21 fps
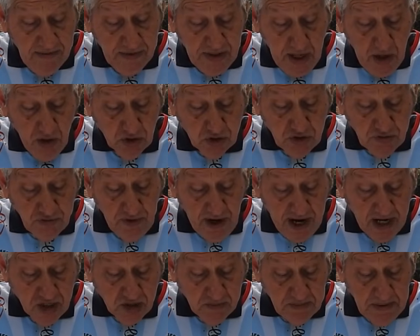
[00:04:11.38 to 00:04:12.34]
Deus
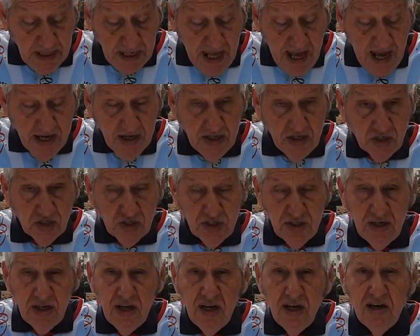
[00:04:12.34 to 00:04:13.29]
faz milagres,
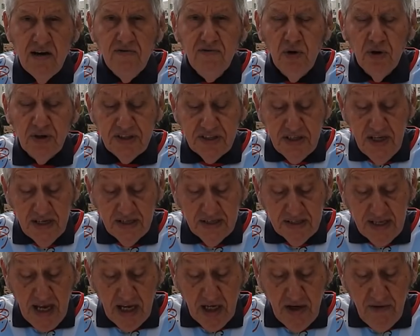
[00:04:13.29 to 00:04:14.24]
você
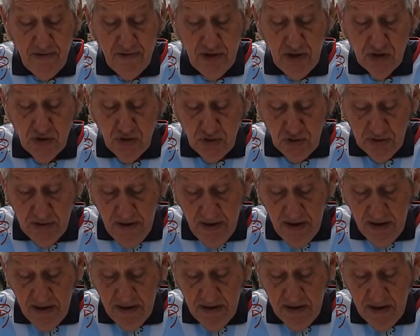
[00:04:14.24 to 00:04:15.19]
sacrifício.
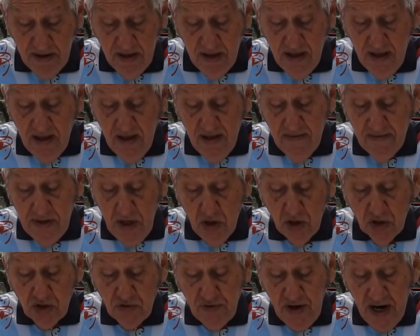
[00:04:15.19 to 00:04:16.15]

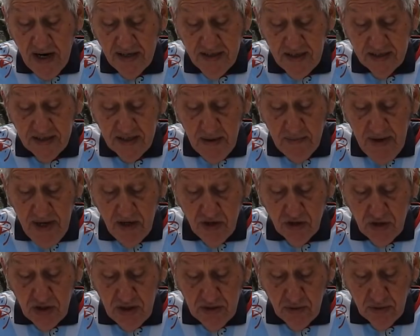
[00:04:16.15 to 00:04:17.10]
Deus faz a
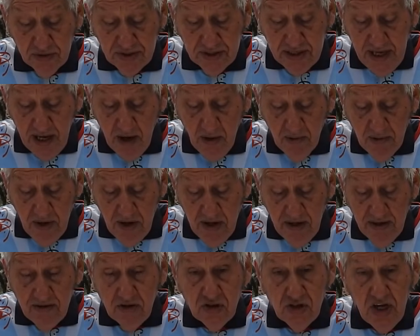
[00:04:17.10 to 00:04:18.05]
semente do céu
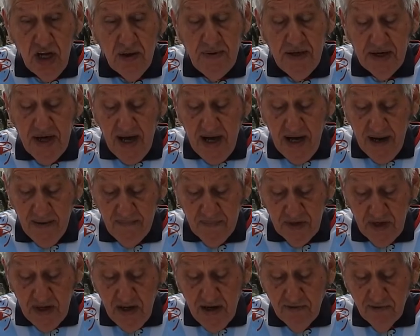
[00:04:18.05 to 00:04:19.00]
germinar
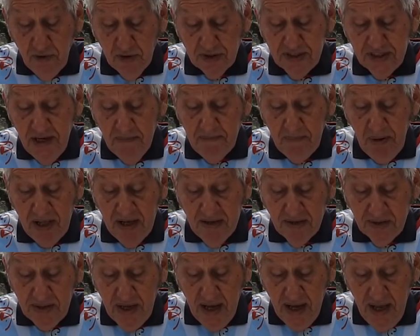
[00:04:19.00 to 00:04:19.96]
você
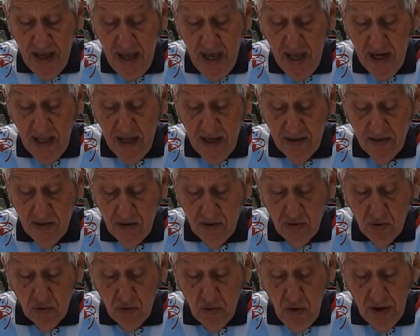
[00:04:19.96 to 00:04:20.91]
planta ela
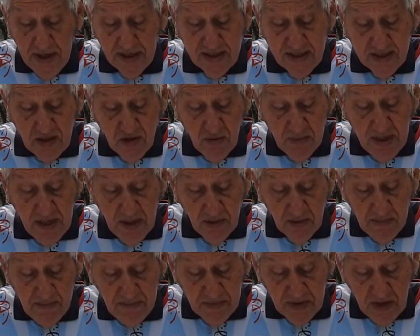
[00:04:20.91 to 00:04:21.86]
no coração humano.